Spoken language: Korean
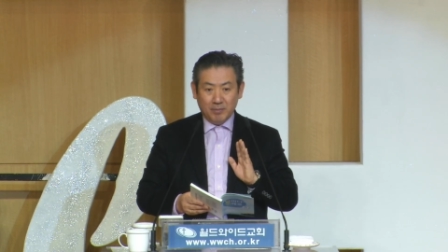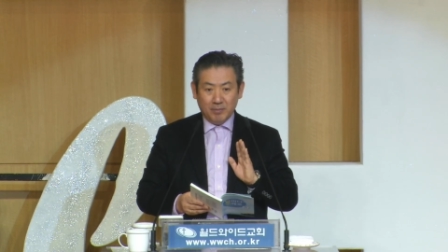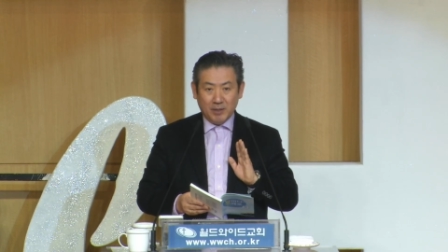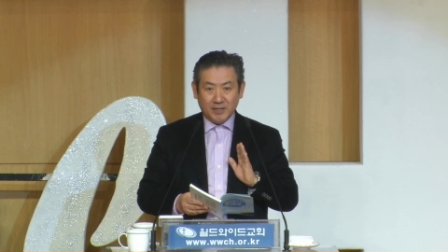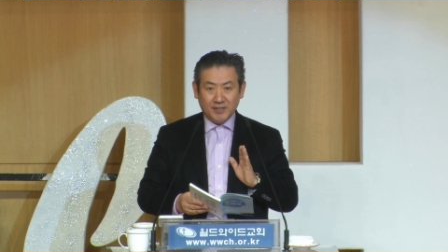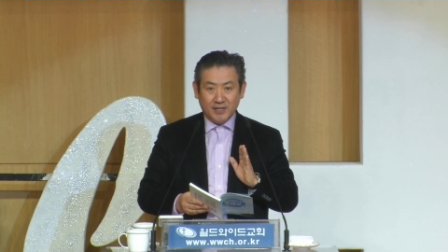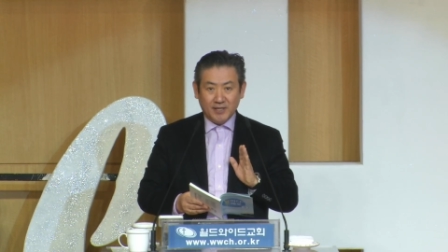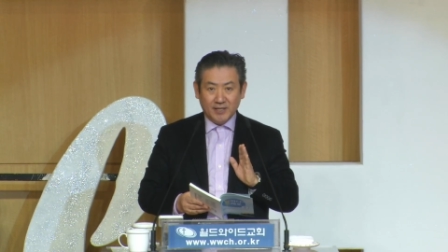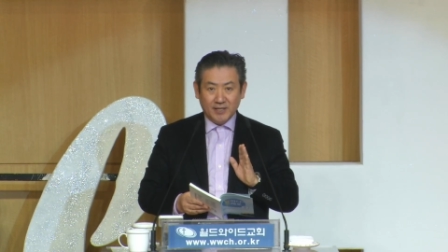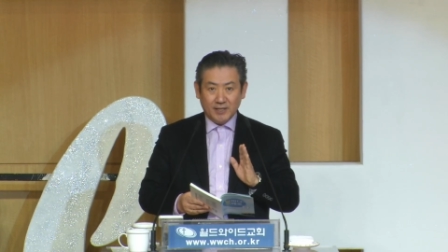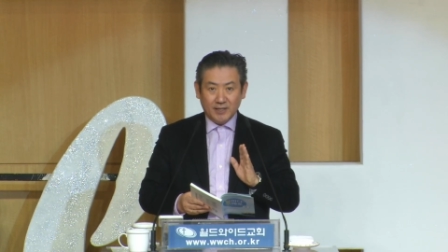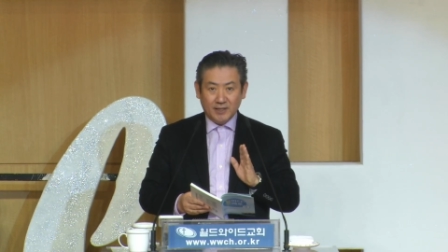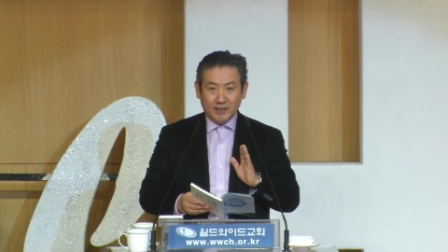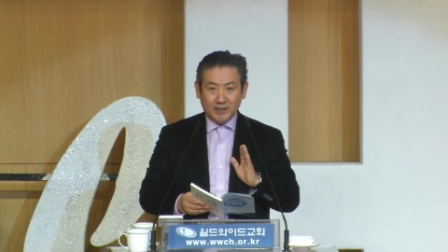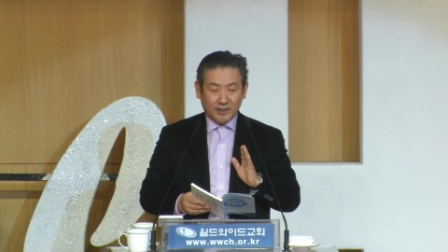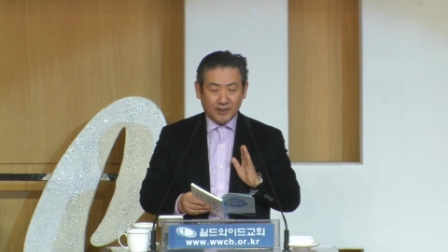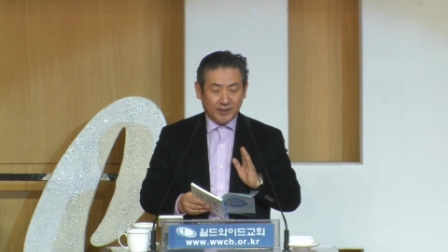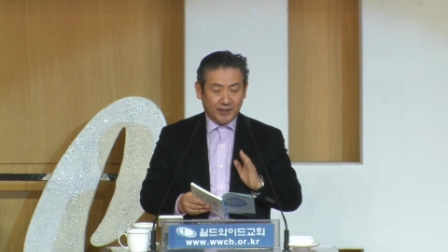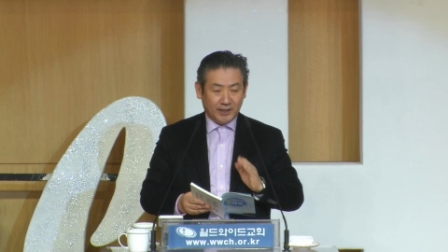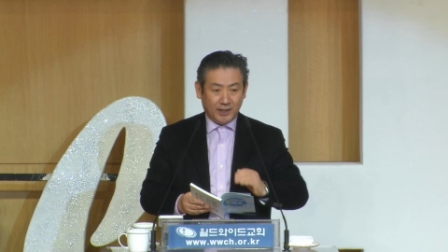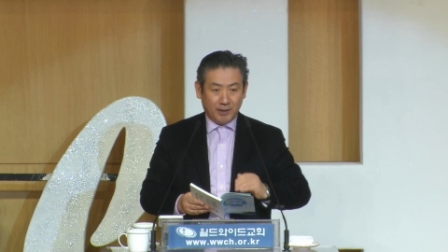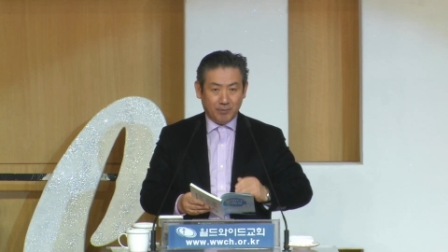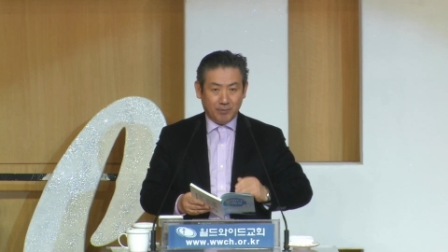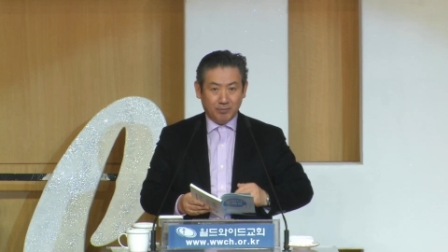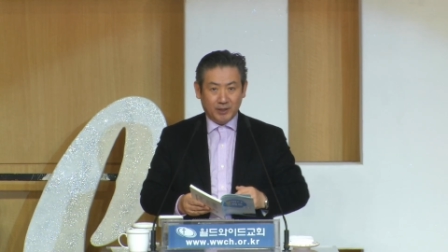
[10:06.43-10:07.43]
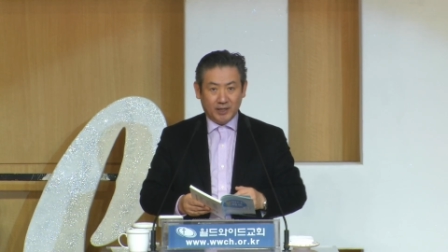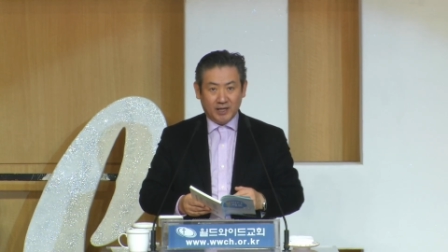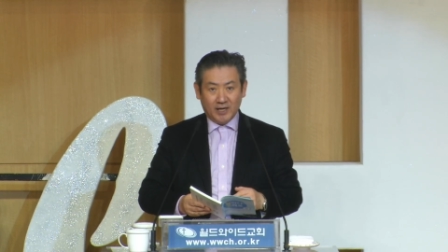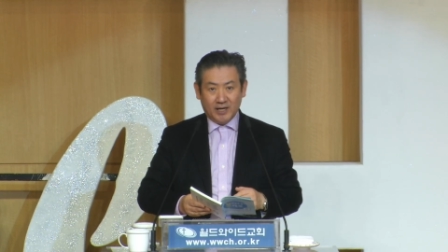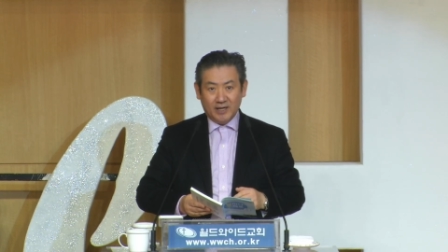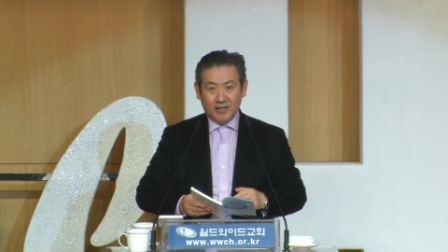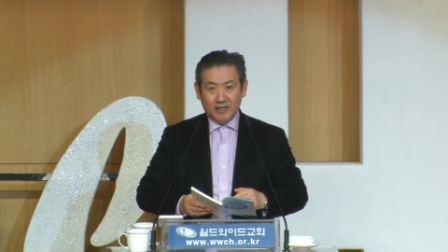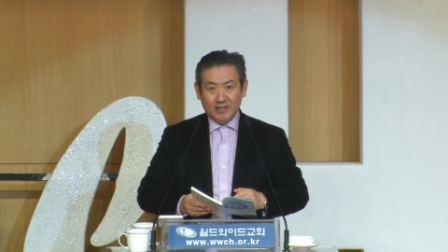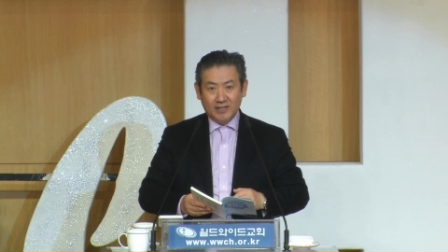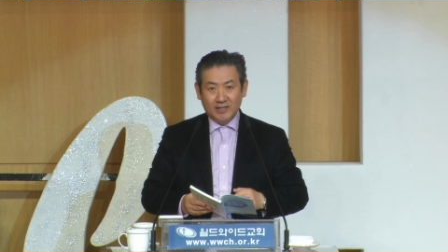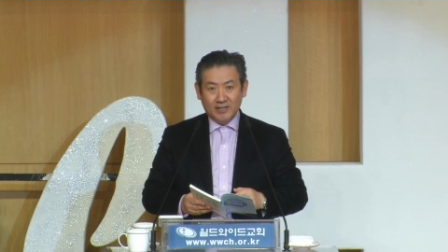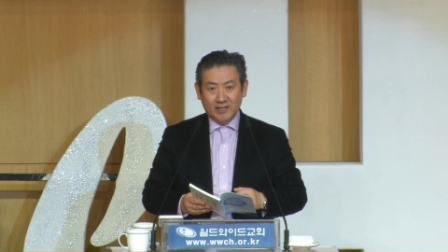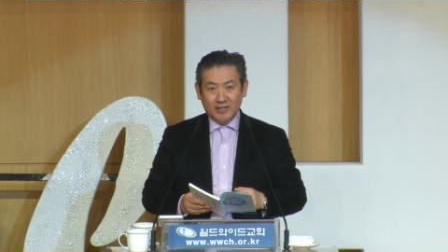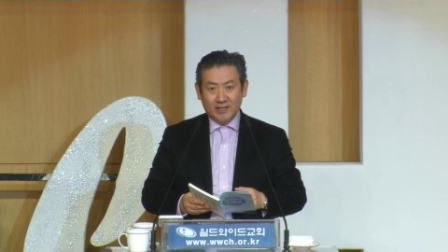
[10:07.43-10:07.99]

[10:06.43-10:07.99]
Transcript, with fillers: 메시지를 듣게 됩니다.